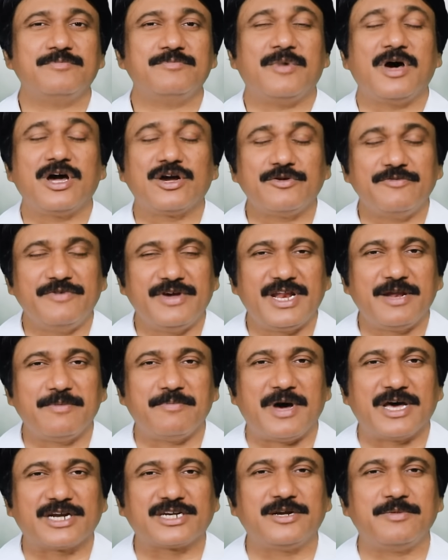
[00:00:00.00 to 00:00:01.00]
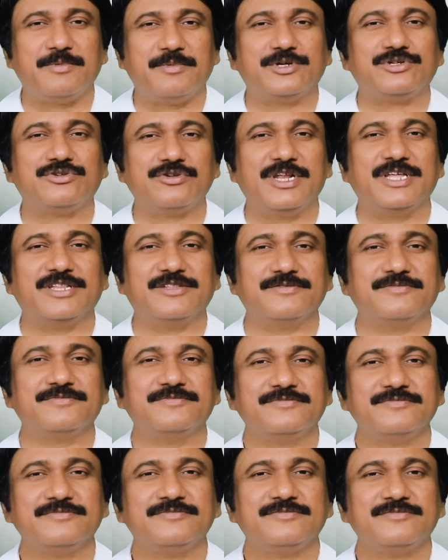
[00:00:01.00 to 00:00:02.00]
మాకు వేరే మార్గం అంటూ లేదు
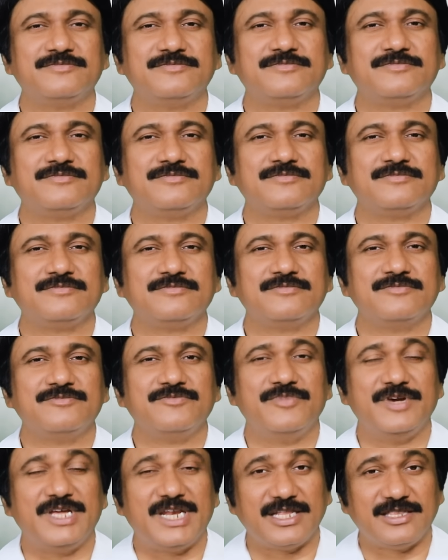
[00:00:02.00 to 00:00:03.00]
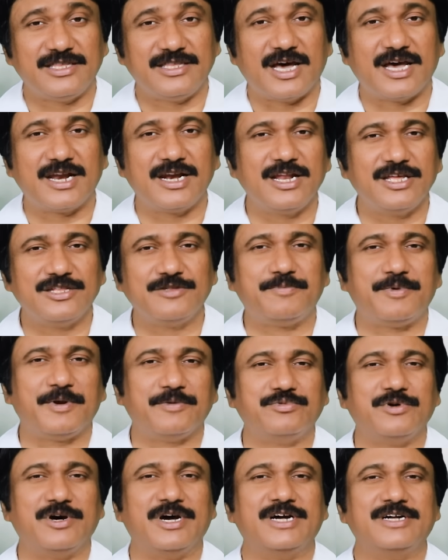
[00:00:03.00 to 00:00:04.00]
వేరే దారి లేదు
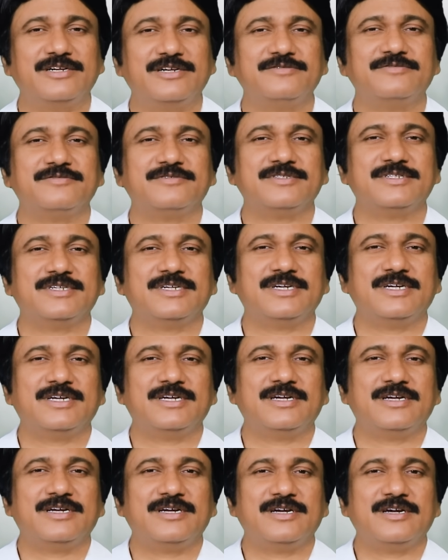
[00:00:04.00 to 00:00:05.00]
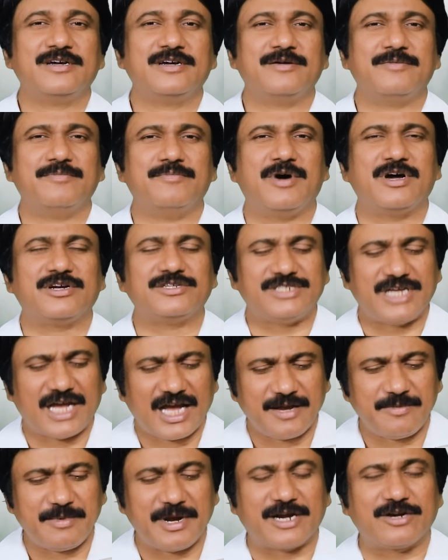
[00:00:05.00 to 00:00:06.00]
ప్రభా మాకు
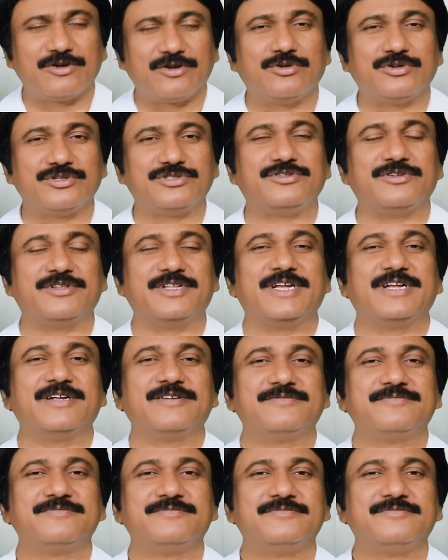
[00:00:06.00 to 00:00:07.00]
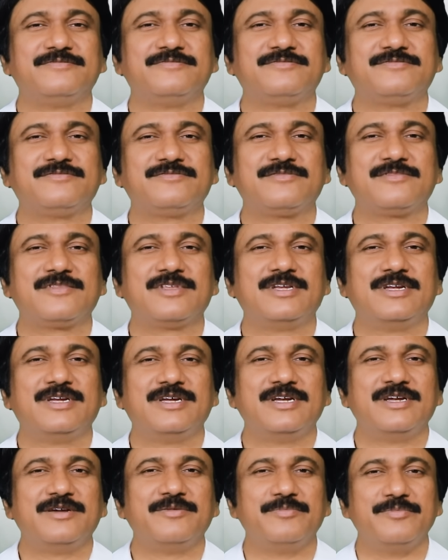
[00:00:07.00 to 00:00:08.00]
సహాయం ఎక్కడి వస్తుంది
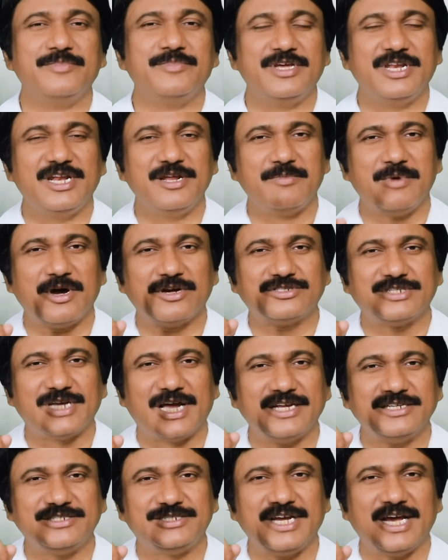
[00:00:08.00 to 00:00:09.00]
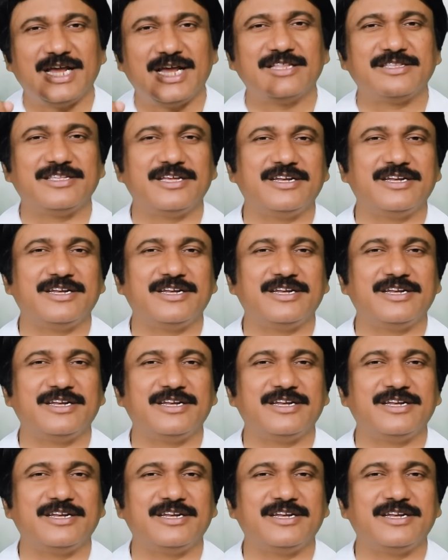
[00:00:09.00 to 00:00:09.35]
మీరే మాకు సహాయం చేయాలి